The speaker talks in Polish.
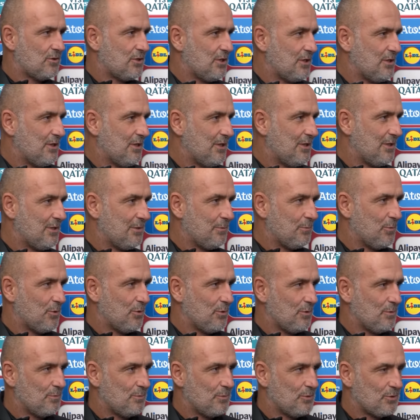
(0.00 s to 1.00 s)
żadnej gry,
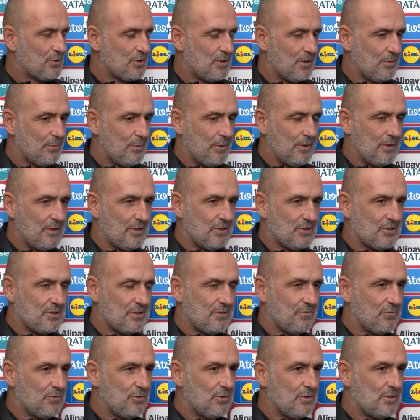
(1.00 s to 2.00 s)
bo, bo trzeba pamiętać, że
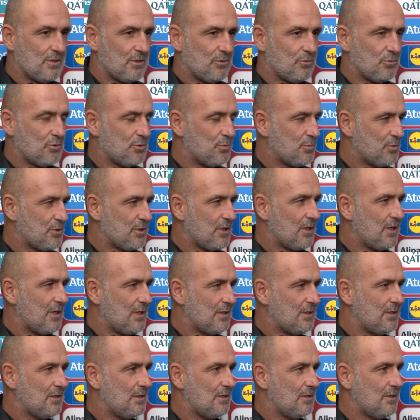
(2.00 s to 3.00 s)
zawodnicy, którzy
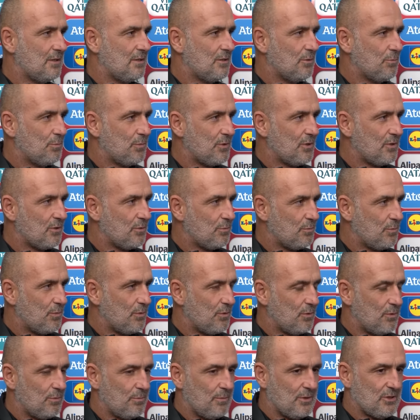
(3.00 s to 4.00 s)
przyjechali dopiero
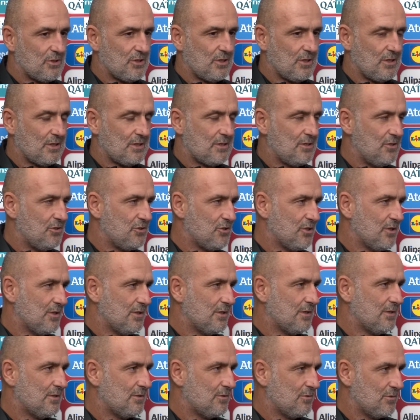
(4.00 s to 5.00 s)
po meczach
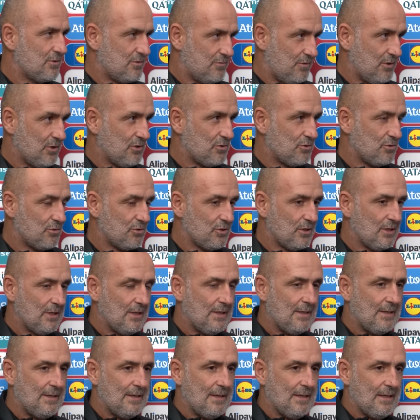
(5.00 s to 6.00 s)
niedzielnych, to jest większość,
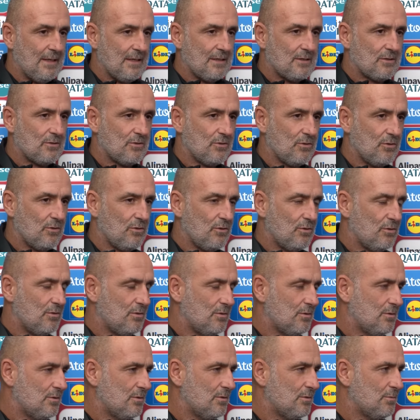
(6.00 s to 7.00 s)

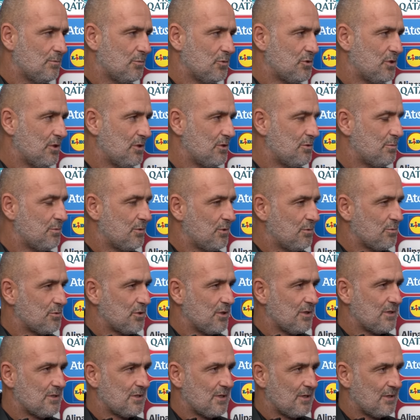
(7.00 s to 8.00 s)
to musieliśmy
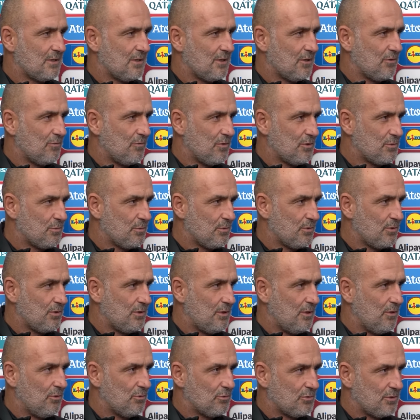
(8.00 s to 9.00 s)
dobrze ich zregenerować, bo i
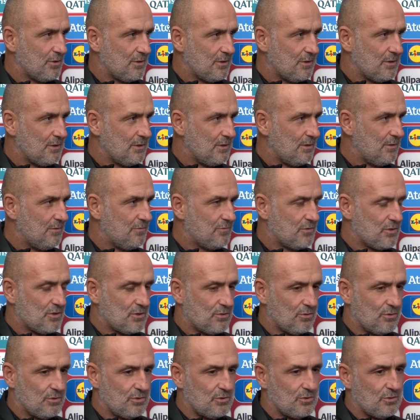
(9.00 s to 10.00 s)
loty i
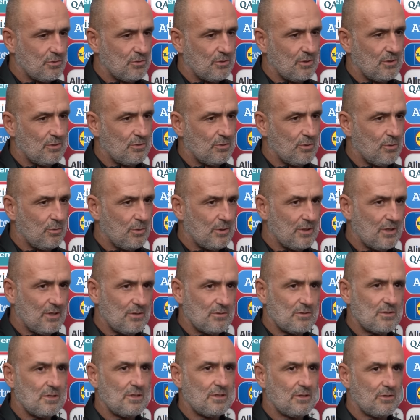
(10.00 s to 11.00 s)
wszystko też do tego
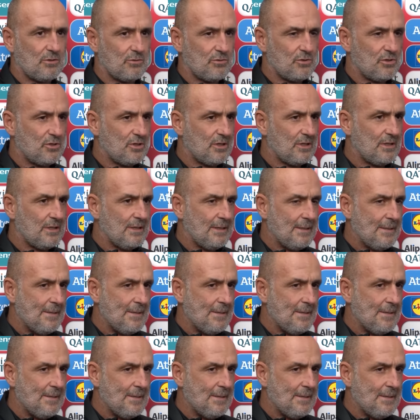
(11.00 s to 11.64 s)
dokładając, dlatego dzisiaj